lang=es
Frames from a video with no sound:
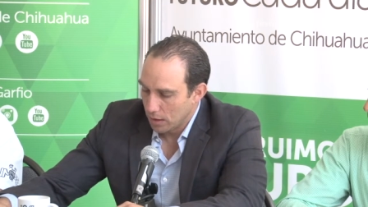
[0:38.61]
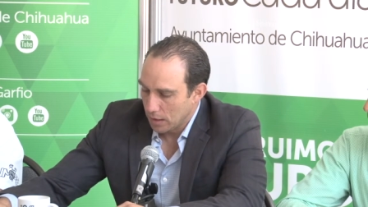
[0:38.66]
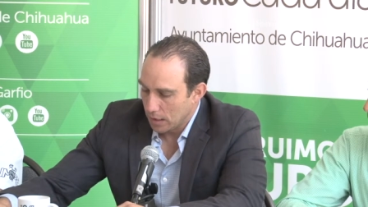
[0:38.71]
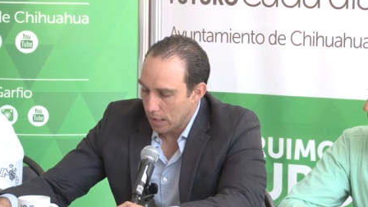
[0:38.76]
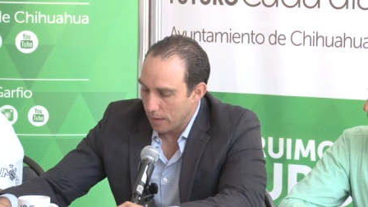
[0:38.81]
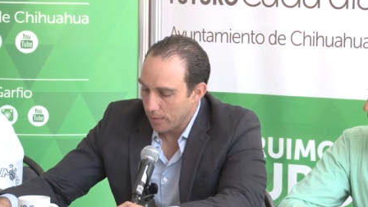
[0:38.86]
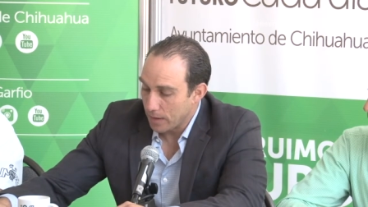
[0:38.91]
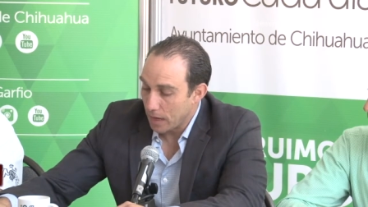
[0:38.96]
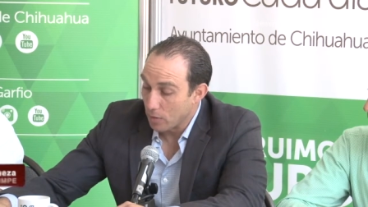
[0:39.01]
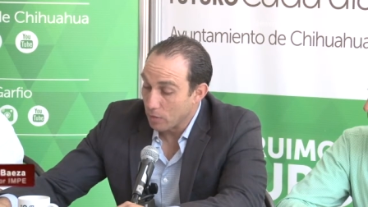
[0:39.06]

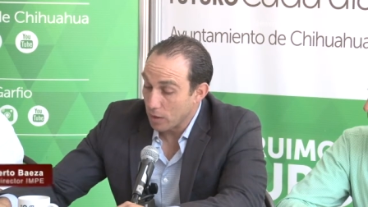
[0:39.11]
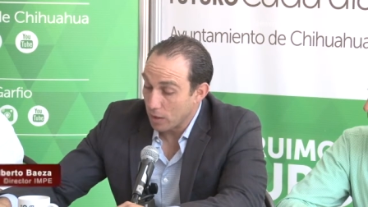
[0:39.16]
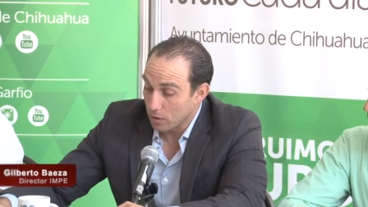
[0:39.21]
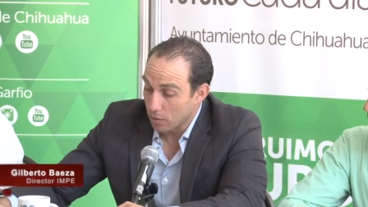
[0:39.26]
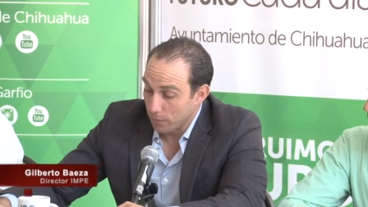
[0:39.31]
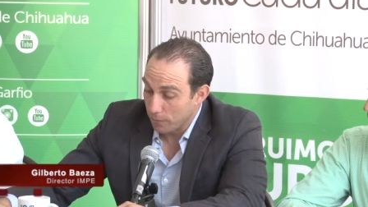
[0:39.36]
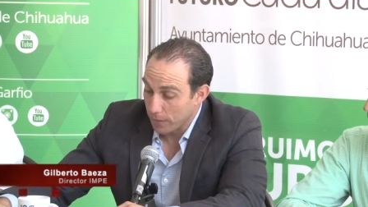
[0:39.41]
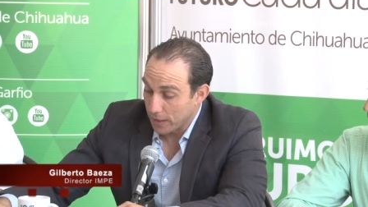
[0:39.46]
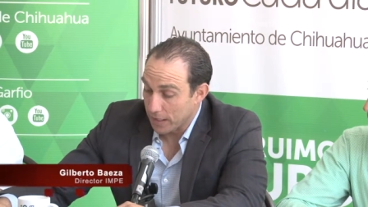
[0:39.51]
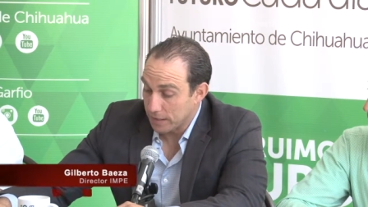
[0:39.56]
Habrá una
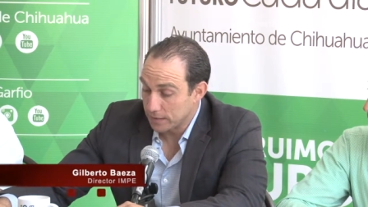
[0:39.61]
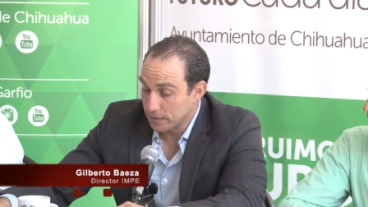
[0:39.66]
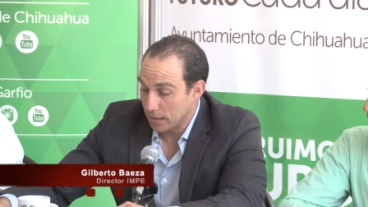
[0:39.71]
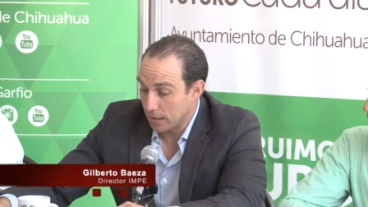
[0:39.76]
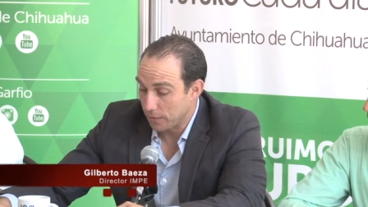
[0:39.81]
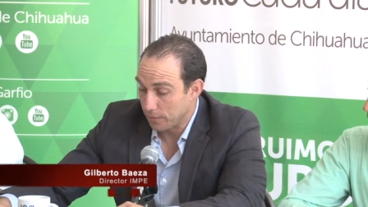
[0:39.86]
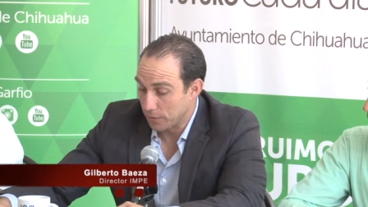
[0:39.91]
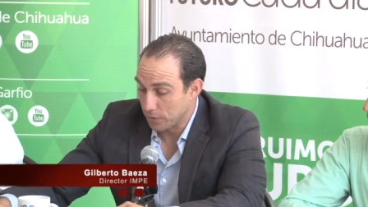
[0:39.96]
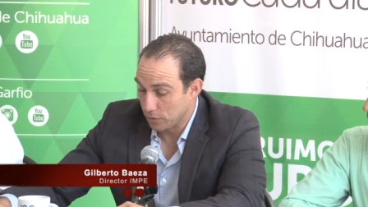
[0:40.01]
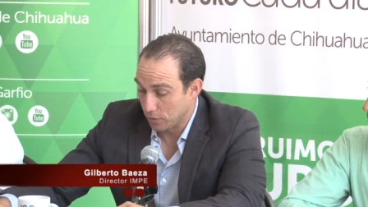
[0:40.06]
conferencia de
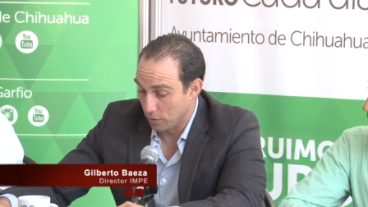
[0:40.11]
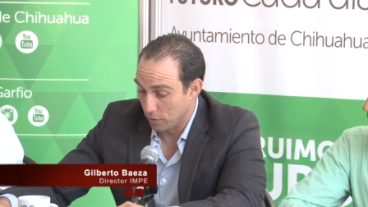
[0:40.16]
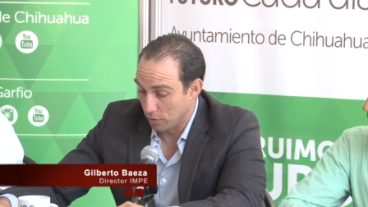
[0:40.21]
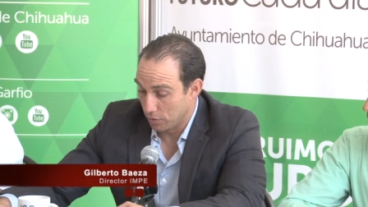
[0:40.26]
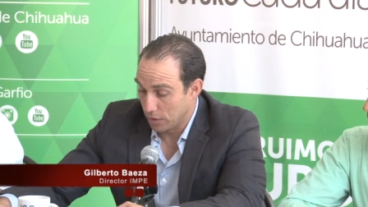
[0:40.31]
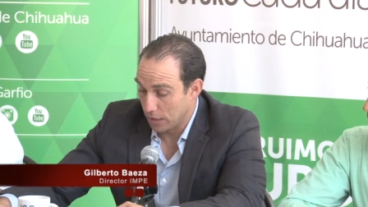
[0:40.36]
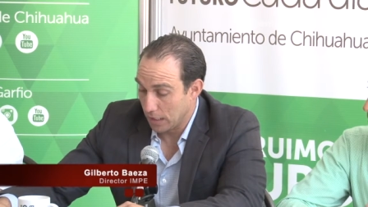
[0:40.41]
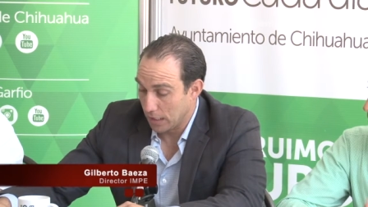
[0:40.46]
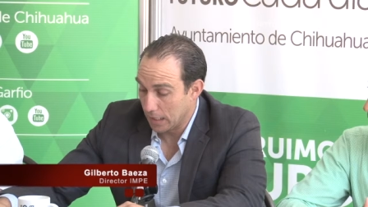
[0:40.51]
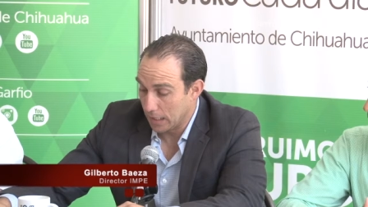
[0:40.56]

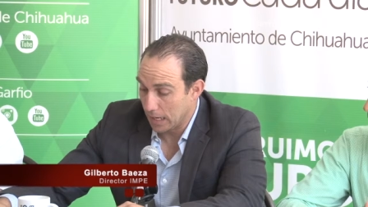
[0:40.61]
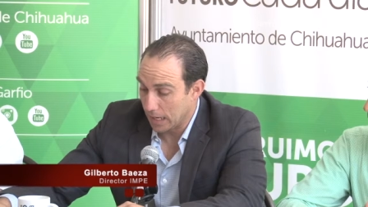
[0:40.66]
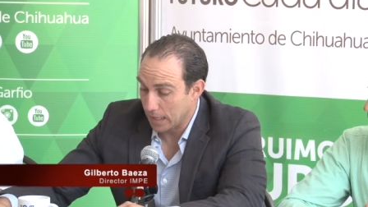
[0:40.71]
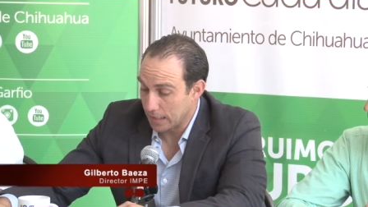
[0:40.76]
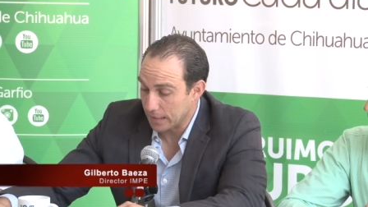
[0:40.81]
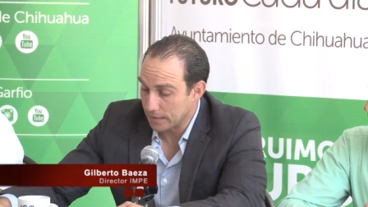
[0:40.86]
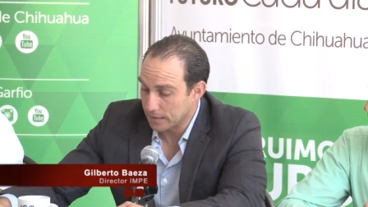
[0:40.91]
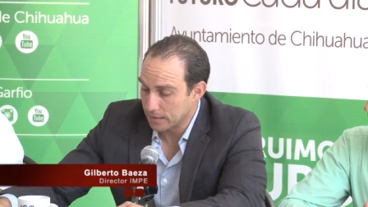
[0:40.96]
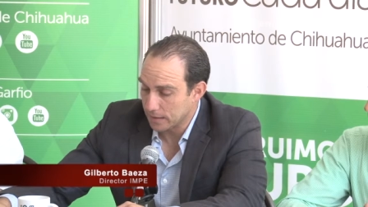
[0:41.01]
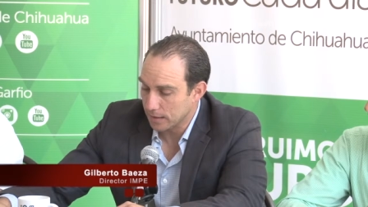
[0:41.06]
fisiología de la
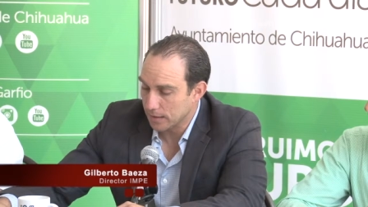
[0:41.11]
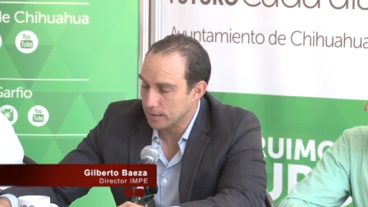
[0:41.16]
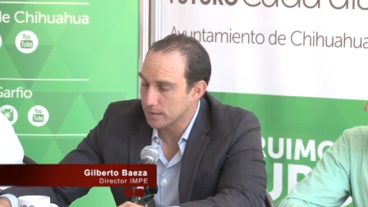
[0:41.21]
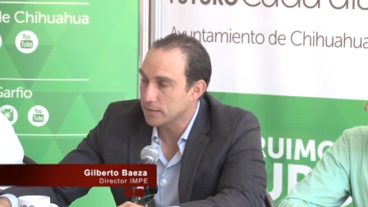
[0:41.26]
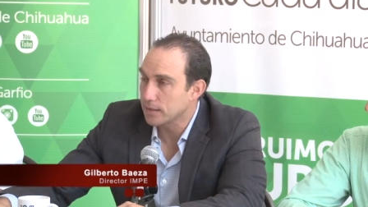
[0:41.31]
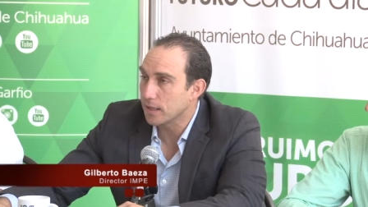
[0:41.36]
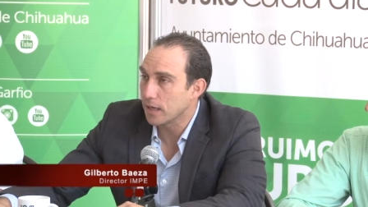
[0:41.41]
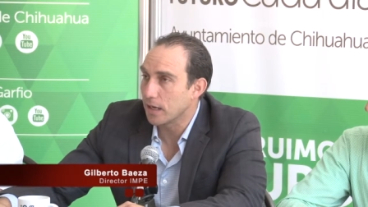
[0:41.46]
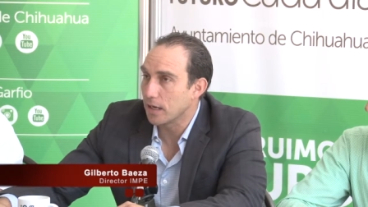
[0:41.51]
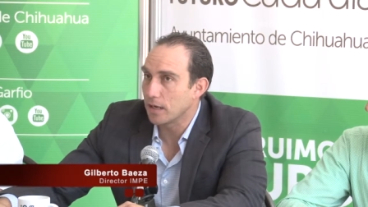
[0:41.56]
risa que
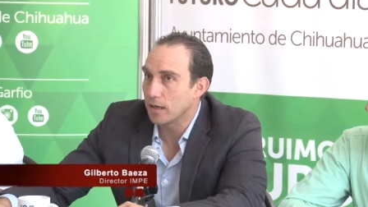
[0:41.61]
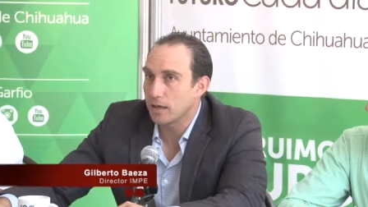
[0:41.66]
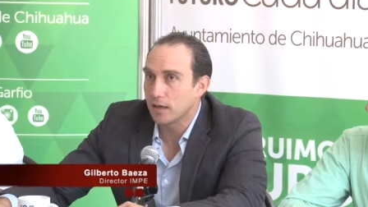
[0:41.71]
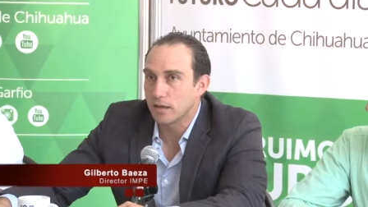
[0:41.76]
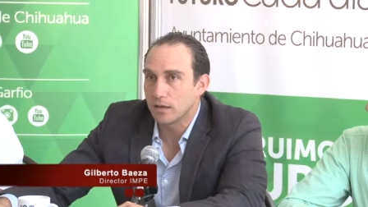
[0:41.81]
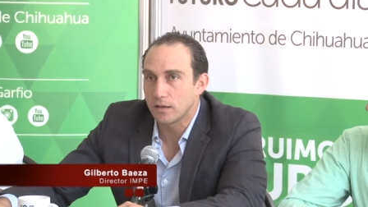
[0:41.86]
será